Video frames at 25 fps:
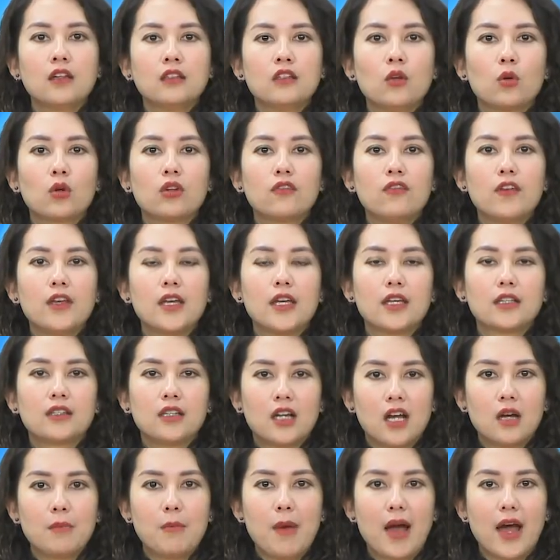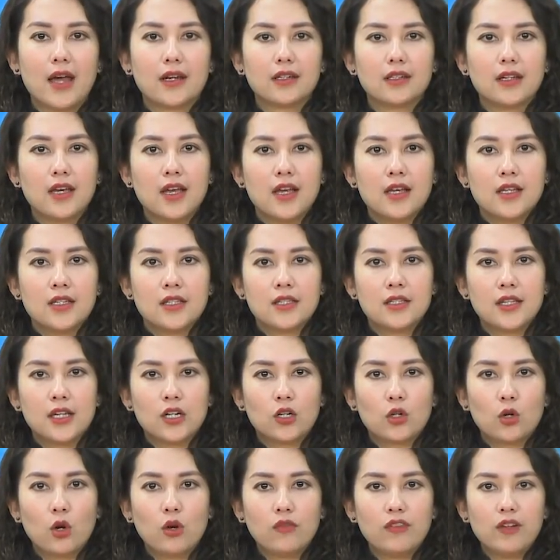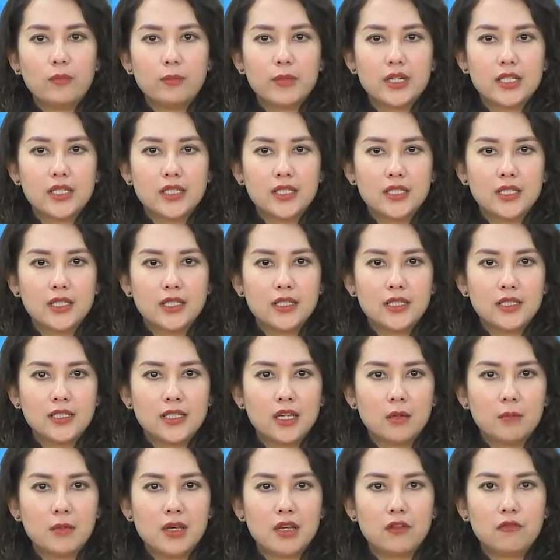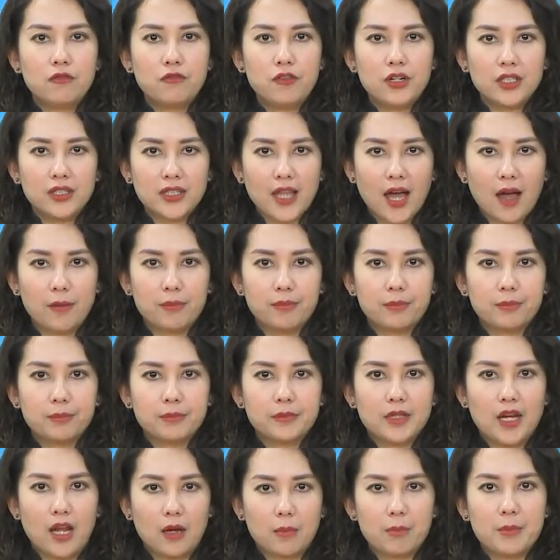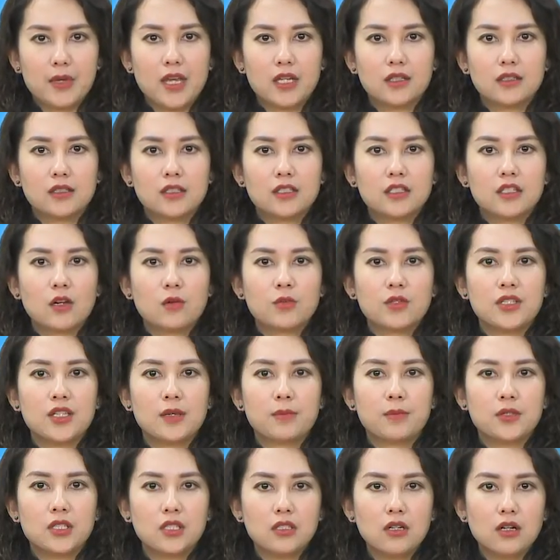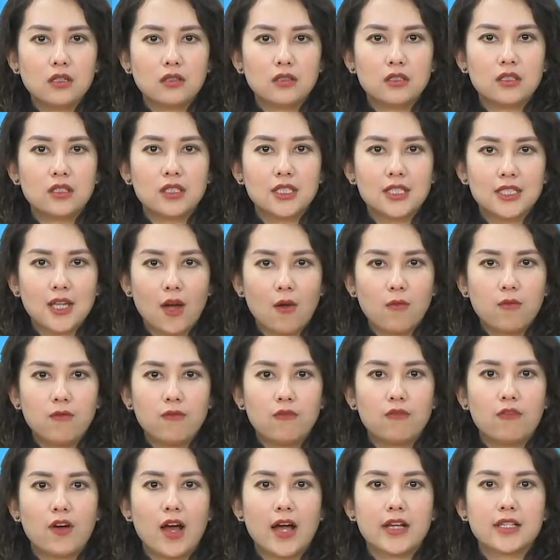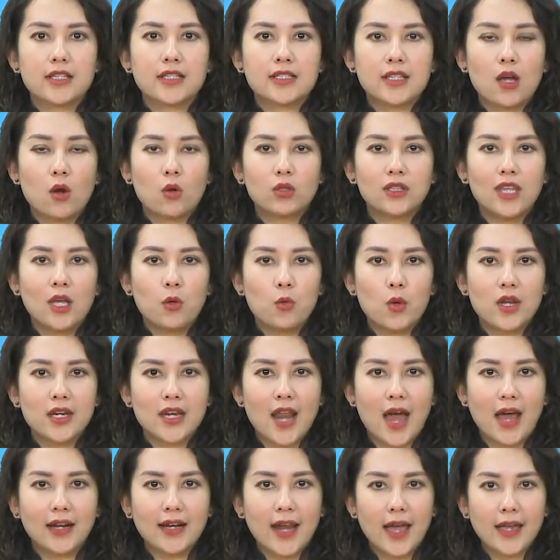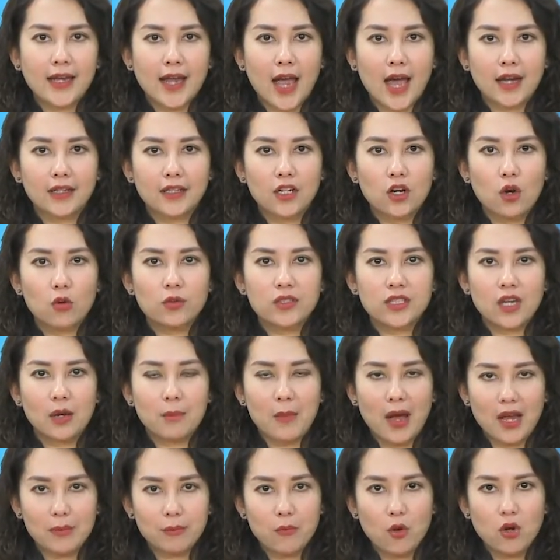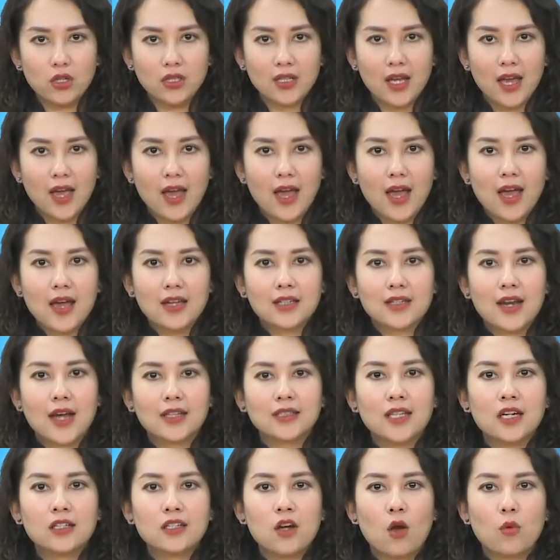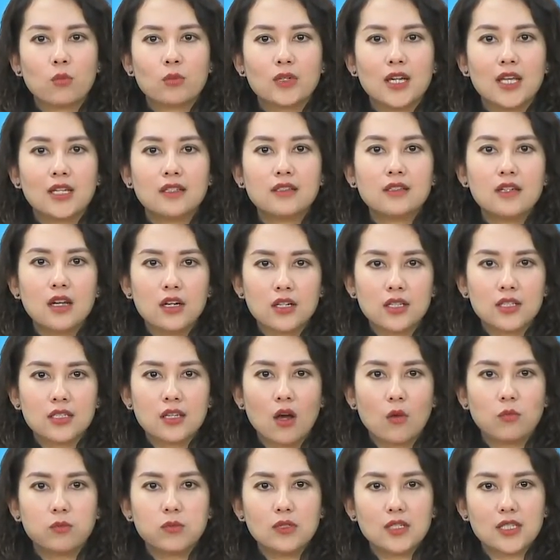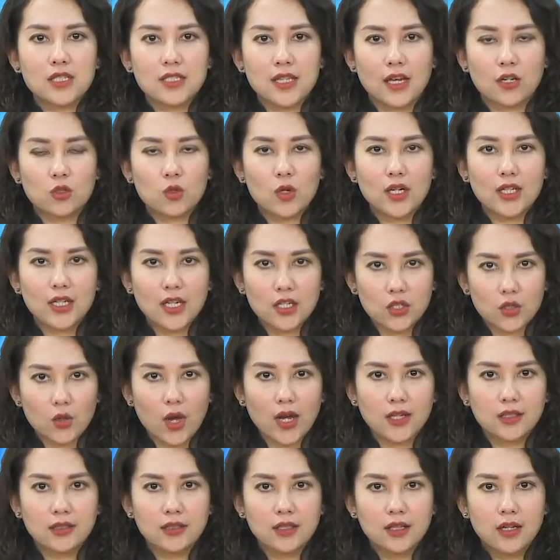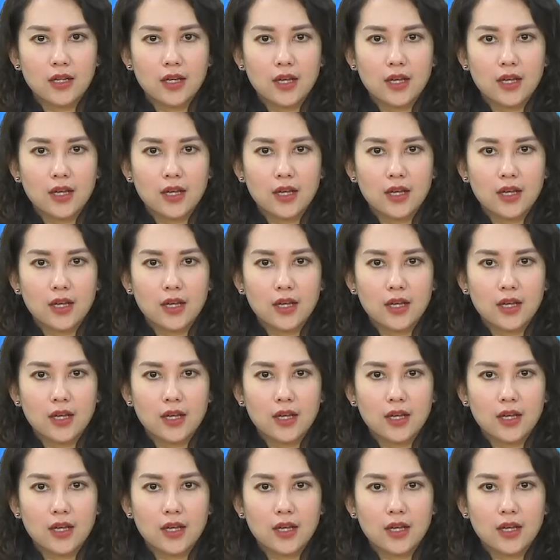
Thưa quý vị, thưa các bạn, dịch COVID-19 diễn biến phức tạp, đặc biệt trong dịp trước, trong và sau Tết Nguyên đán 2021 đã tác động đến đời sống, sản xuất kinh doanh.